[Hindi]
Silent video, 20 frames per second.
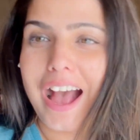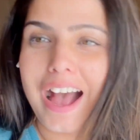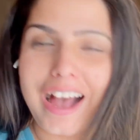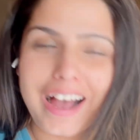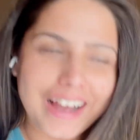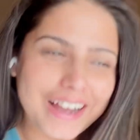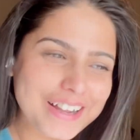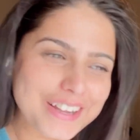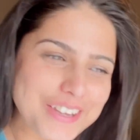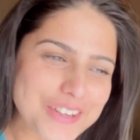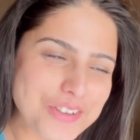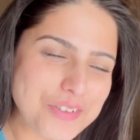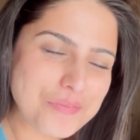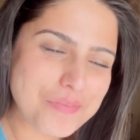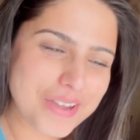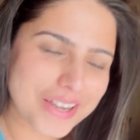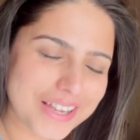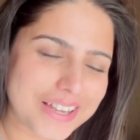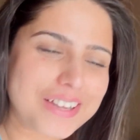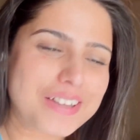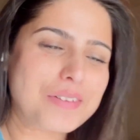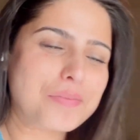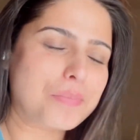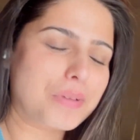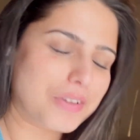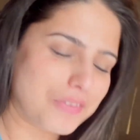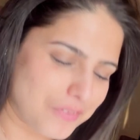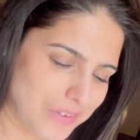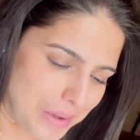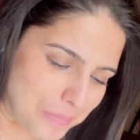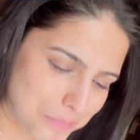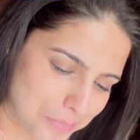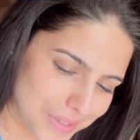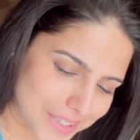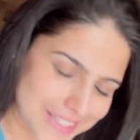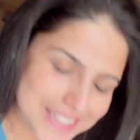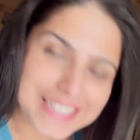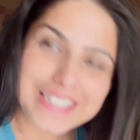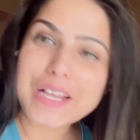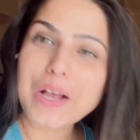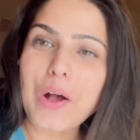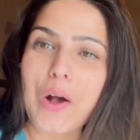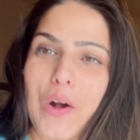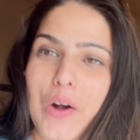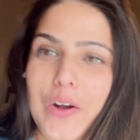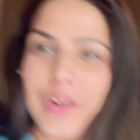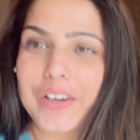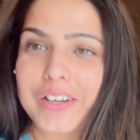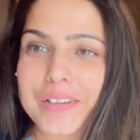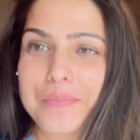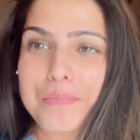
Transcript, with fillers: आ गई हूँ मैं घर पे वापस और